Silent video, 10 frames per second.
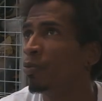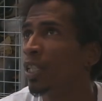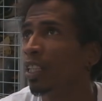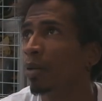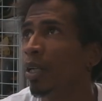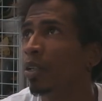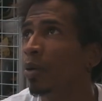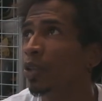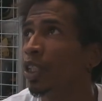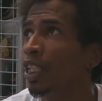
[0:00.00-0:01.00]
Ça très mal
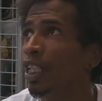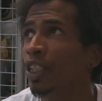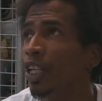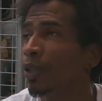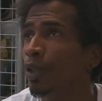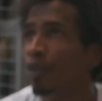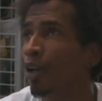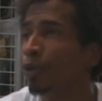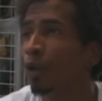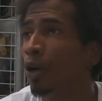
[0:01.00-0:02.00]
commencé, j'ai réussi à
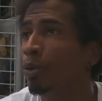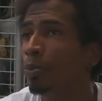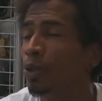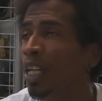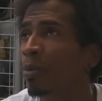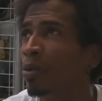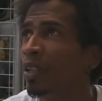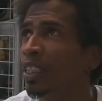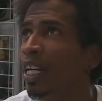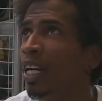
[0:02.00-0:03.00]
faire deux runs potables, on
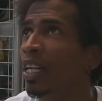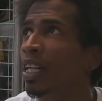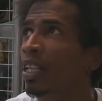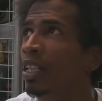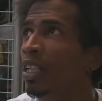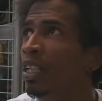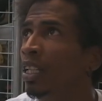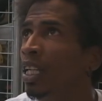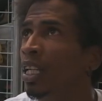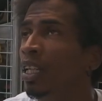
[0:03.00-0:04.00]
va dire.
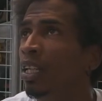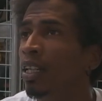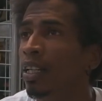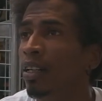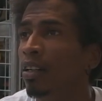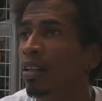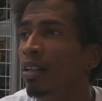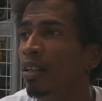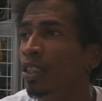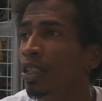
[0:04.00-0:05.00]
Et
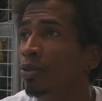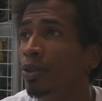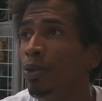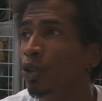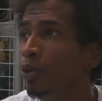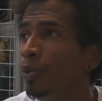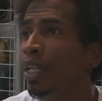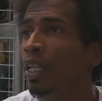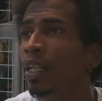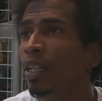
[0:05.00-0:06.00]
euh, j'ai voulu
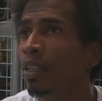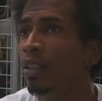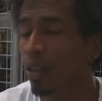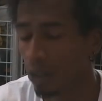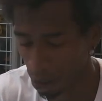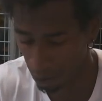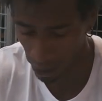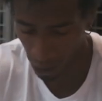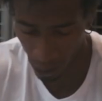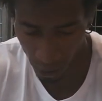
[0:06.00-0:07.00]
continuer, encore faire
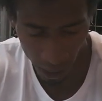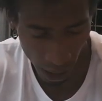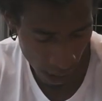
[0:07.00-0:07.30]
les choses.